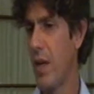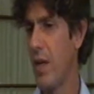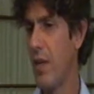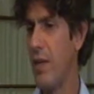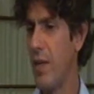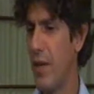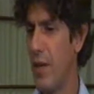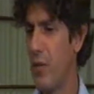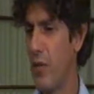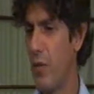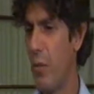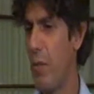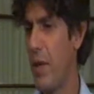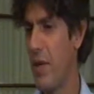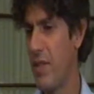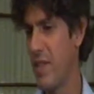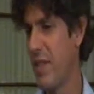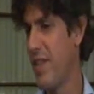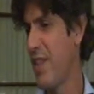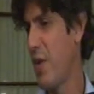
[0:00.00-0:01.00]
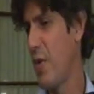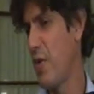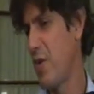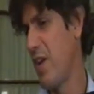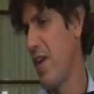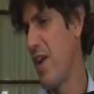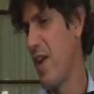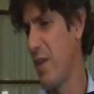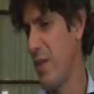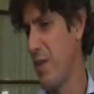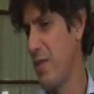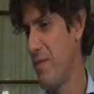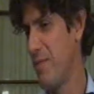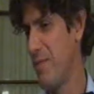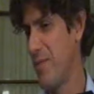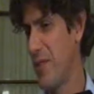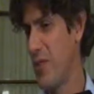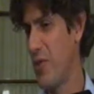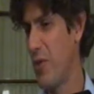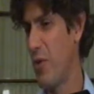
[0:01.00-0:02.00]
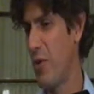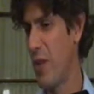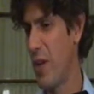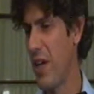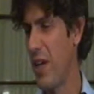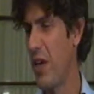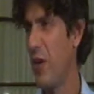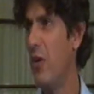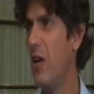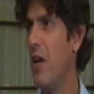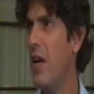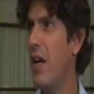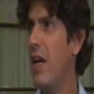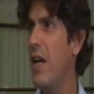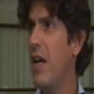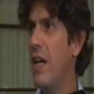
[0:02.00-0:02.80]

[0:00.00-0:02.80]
Argentina es un país extraordinario, eso es lo que creo,